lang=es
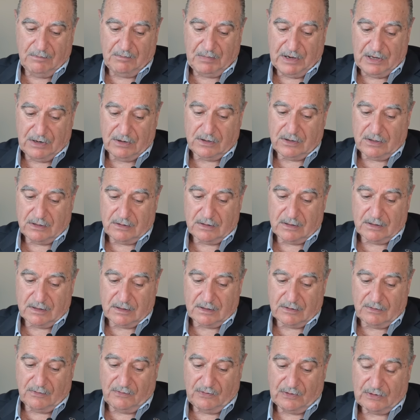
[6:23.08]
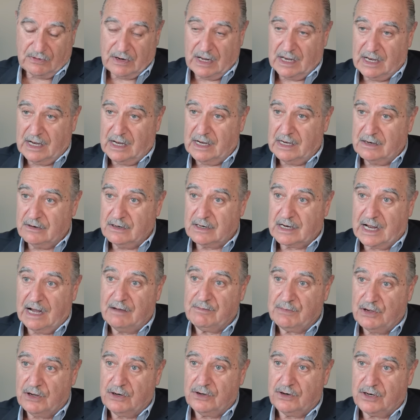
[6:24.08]
Pero fue un
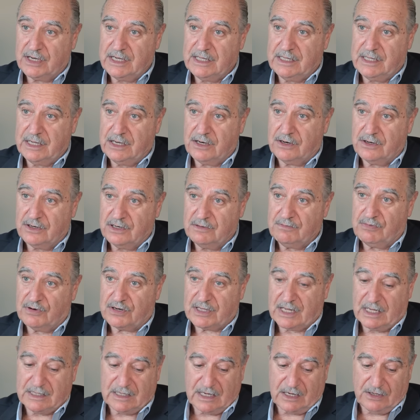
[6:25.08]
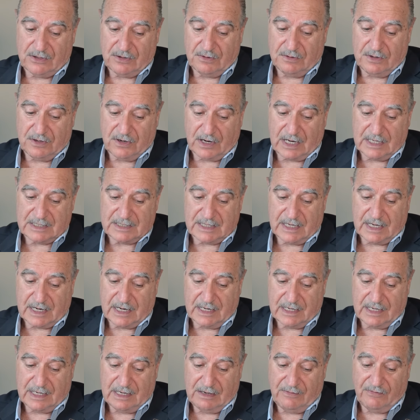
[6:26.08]
cambio logístico importante que tuvieron que hacer
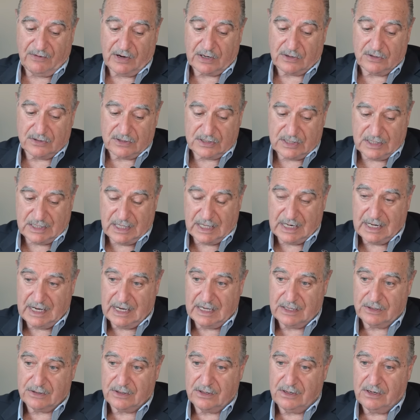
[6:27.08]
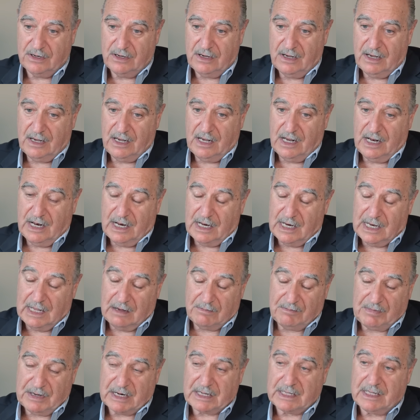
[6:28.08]
y fue considerado
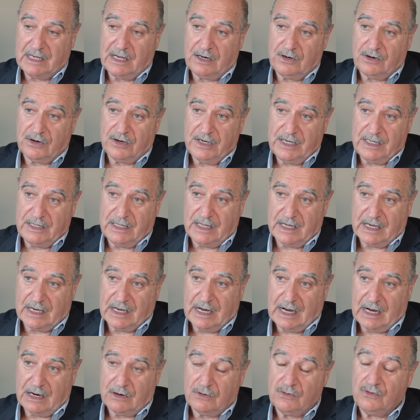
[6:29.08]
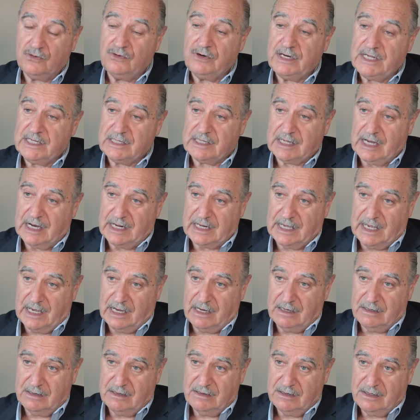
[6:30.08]
la pérdida logística unitaria,
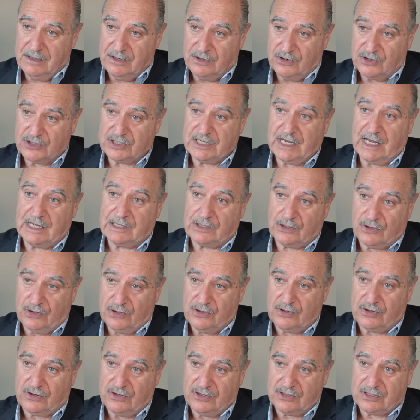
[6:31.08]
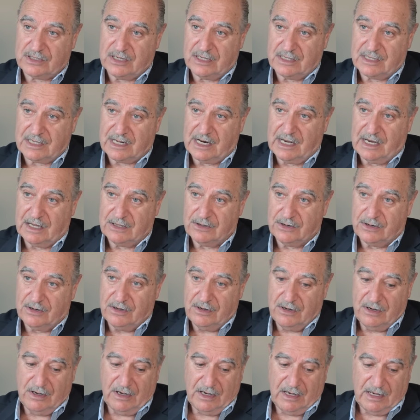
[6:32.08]
o sea, todo concentrado
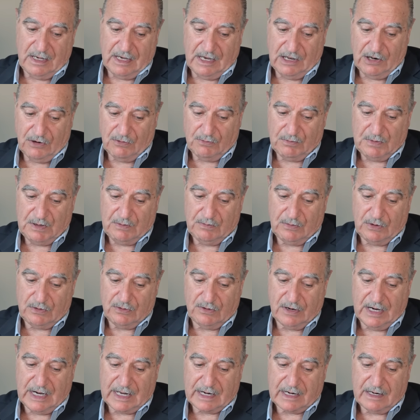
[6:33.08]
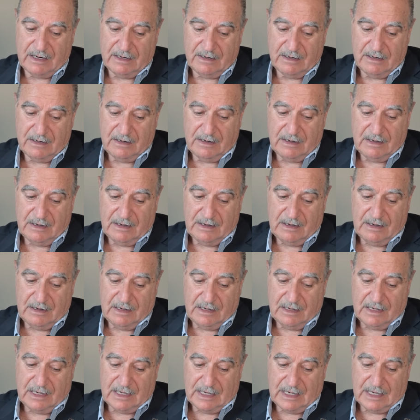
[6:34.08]
en un mismo lugar,
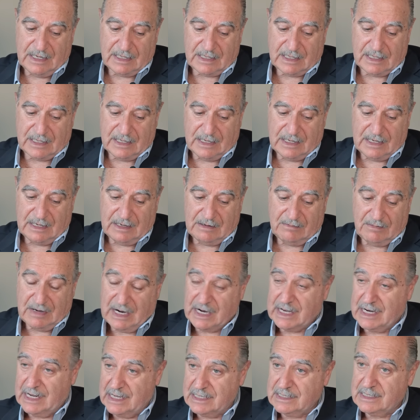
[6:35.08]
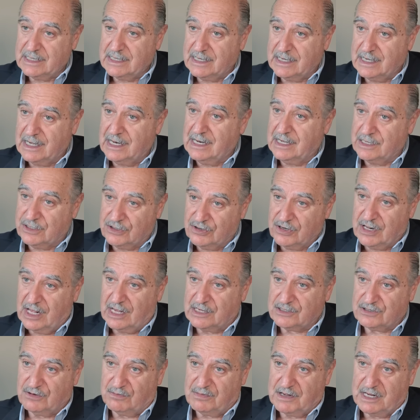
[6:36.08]
este, más grande en la historia
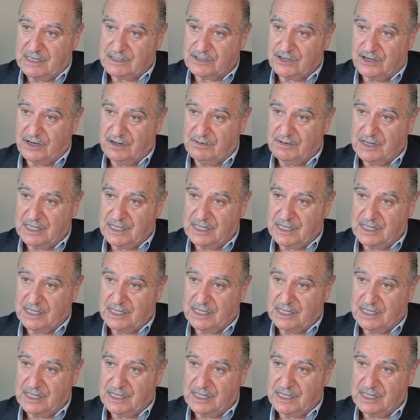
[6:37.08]
de las operaciones